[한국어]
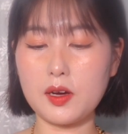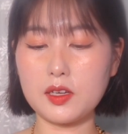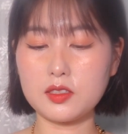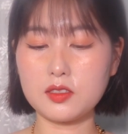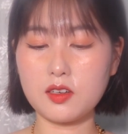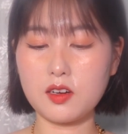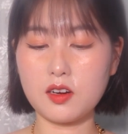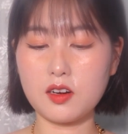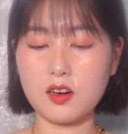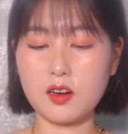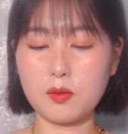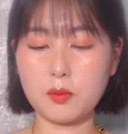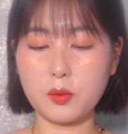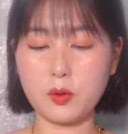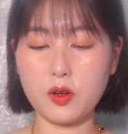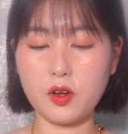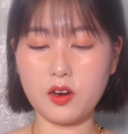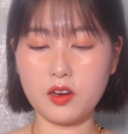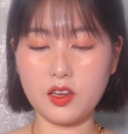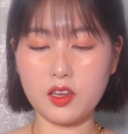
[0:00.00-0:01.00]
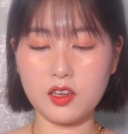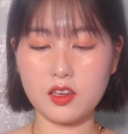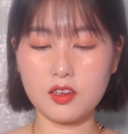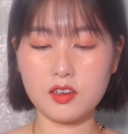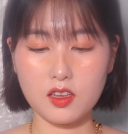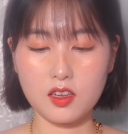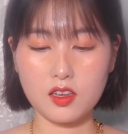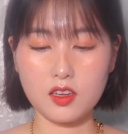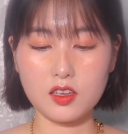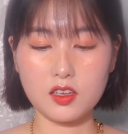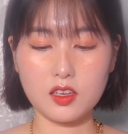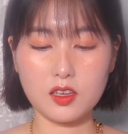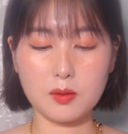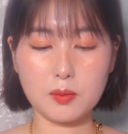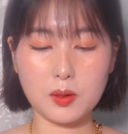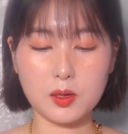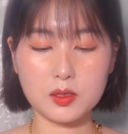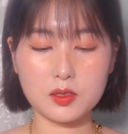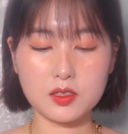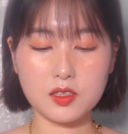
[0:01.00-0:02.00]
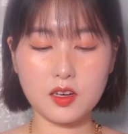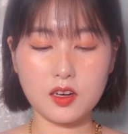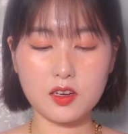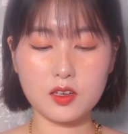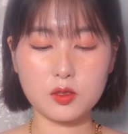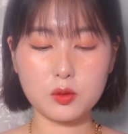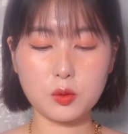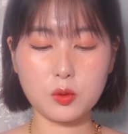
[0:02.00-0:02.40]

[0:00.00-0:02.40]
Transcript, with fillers: 마스카라 모양이. 이 마스카라